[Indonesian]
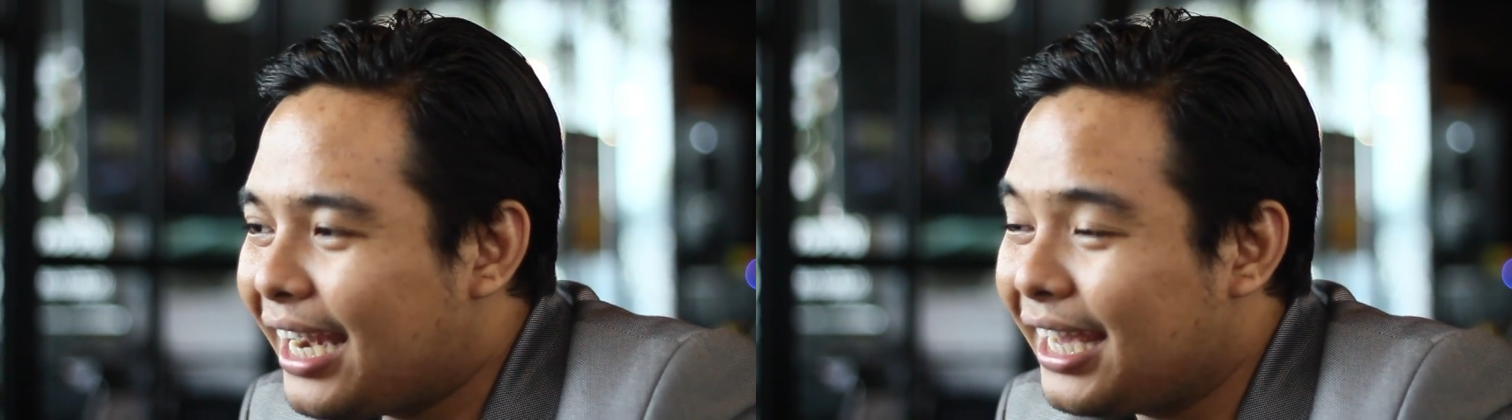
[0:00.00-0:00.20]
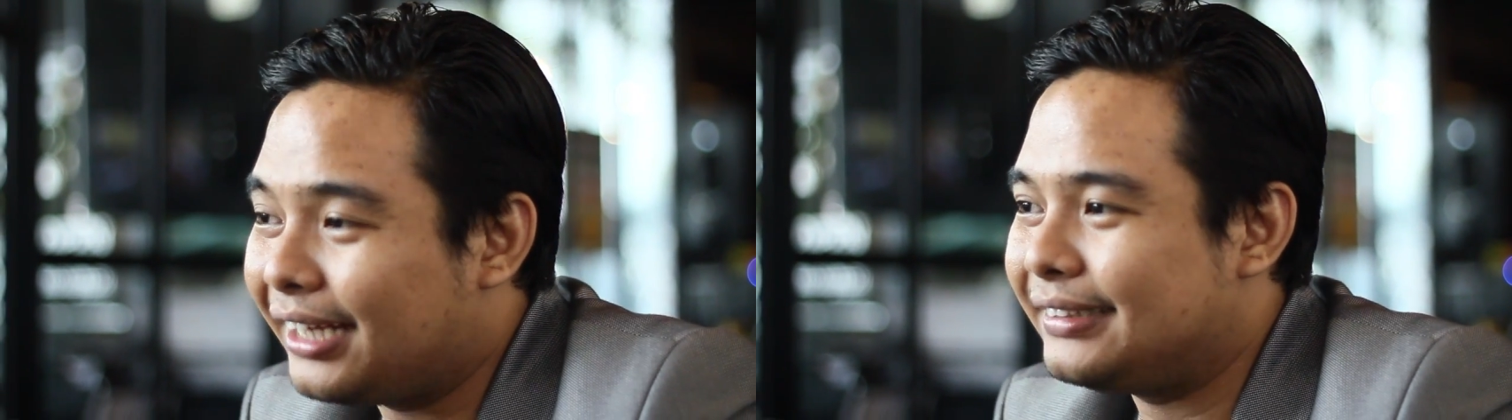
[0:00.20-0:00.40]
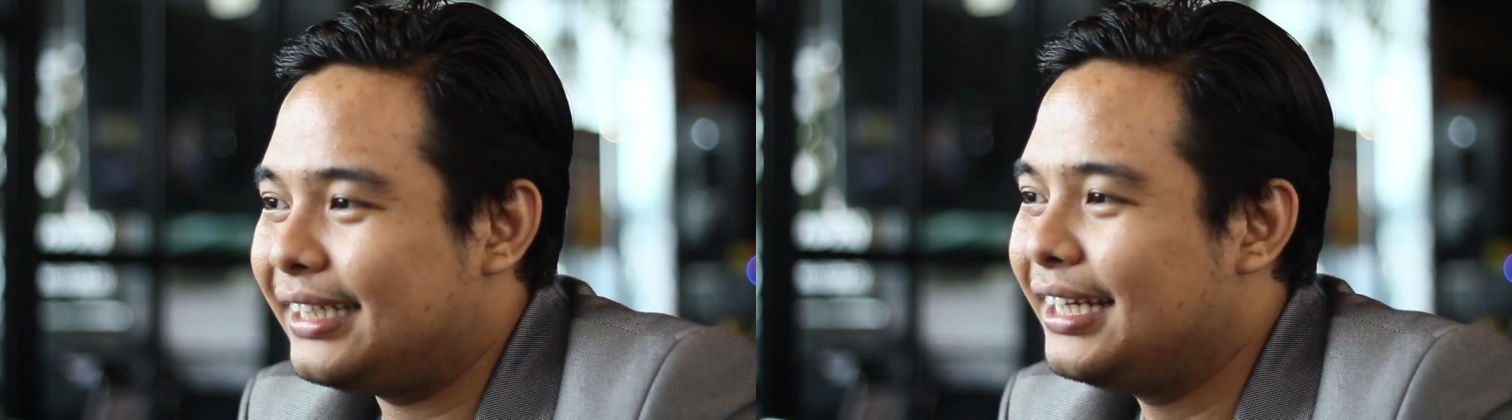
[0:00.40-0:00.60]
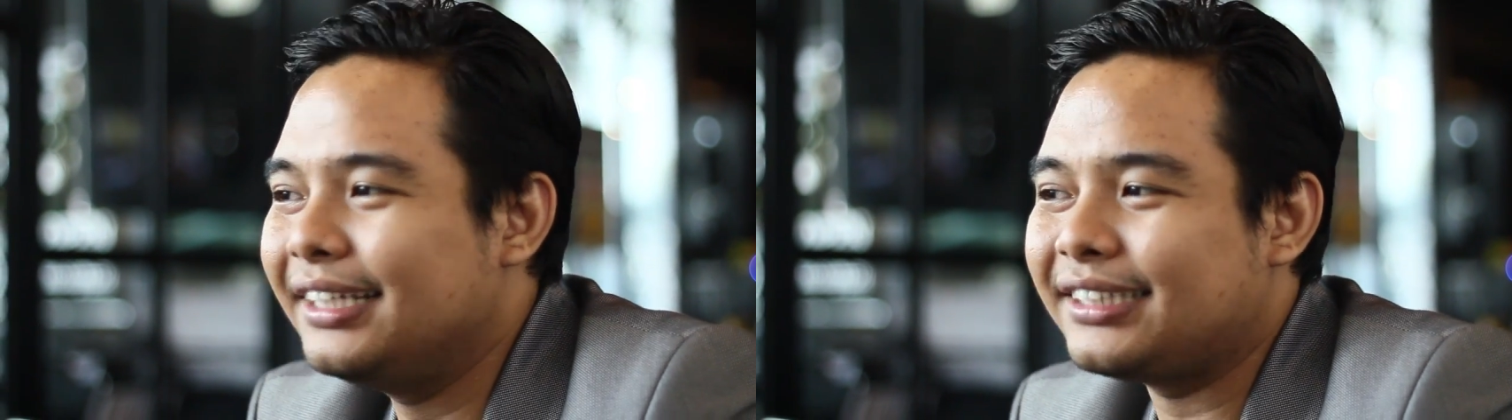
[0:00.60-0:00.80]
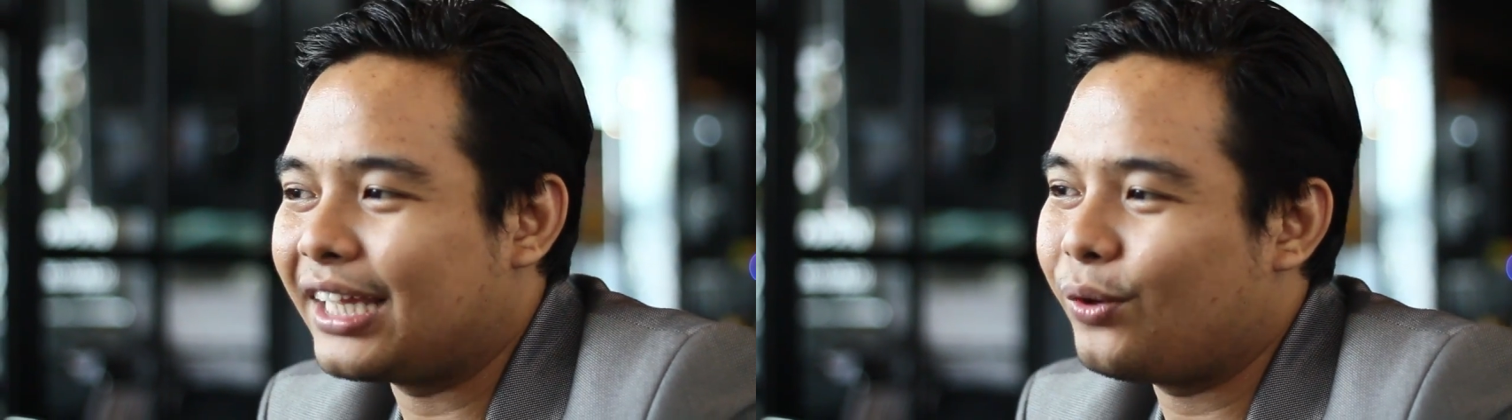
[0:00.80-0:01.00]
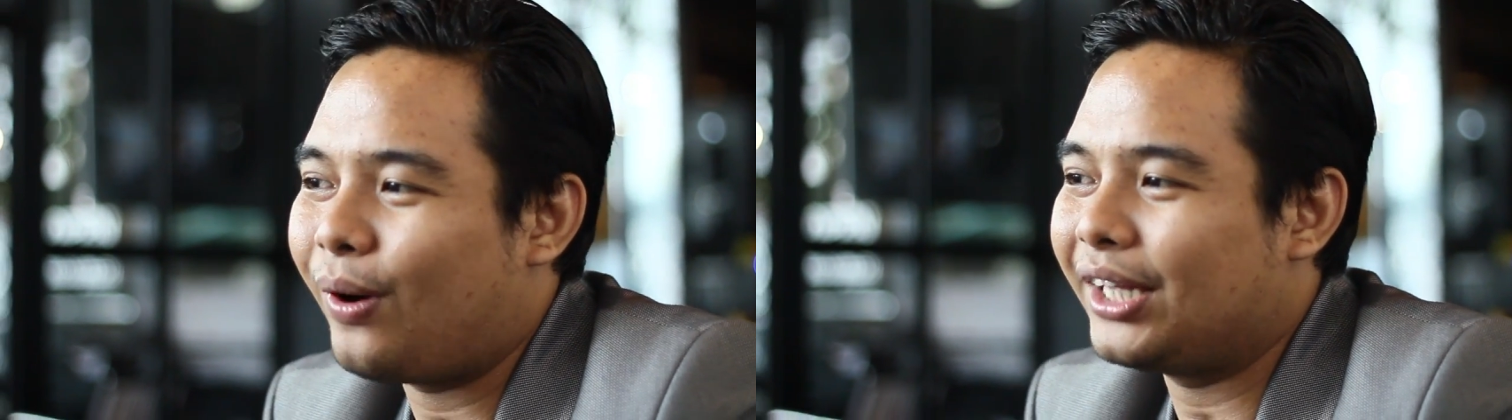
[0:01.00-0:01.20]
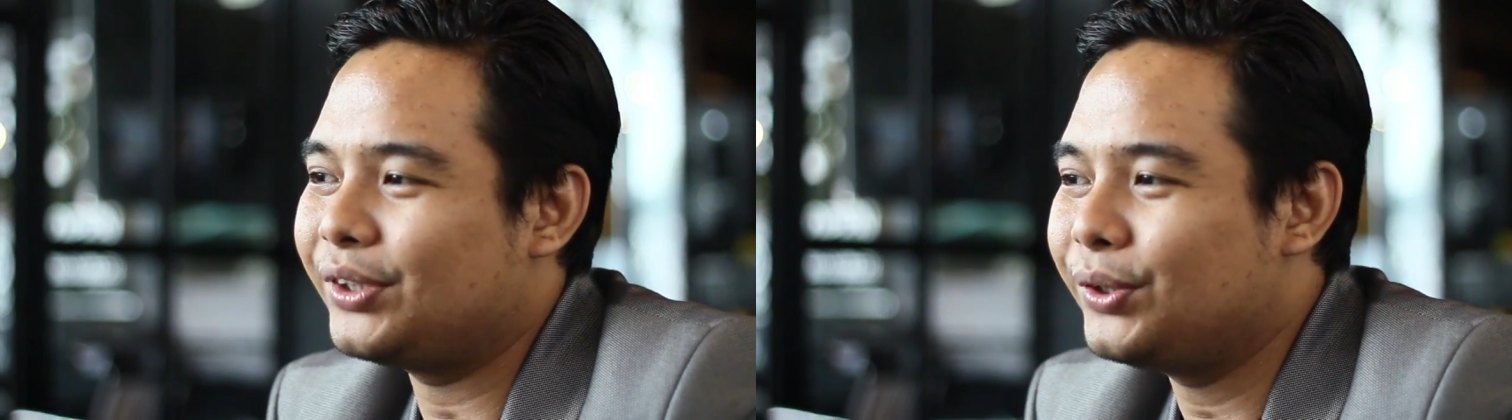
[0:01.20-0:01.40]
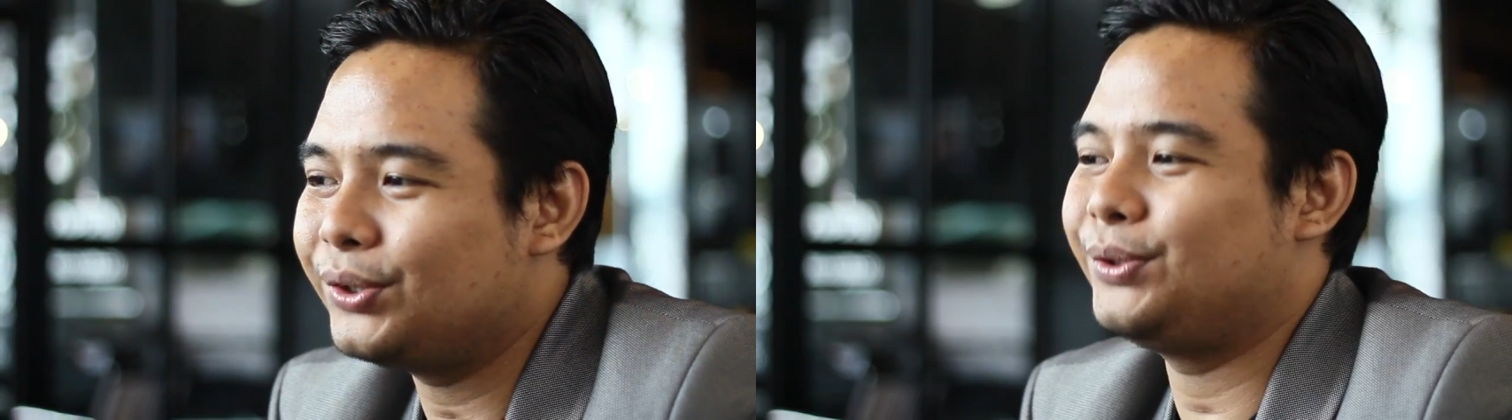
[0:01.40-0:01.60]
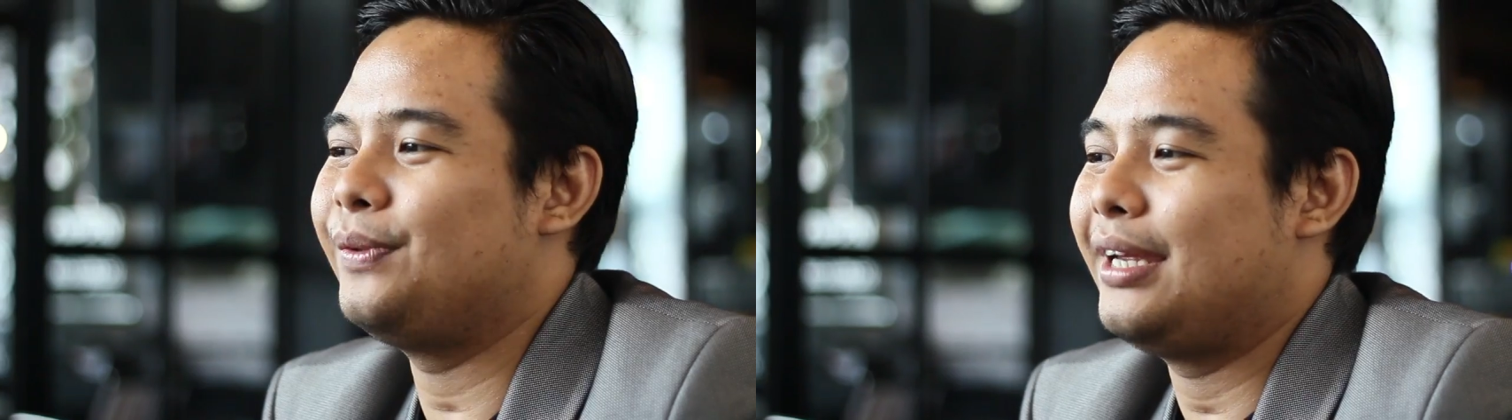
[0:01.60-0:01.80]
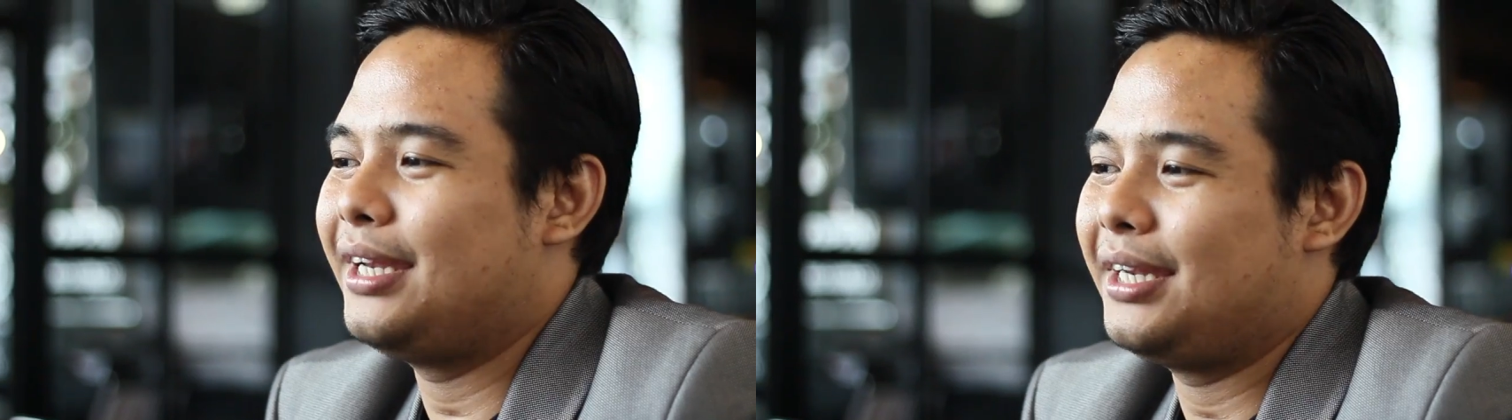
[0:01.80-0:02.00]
kalian. Jadi satu waktu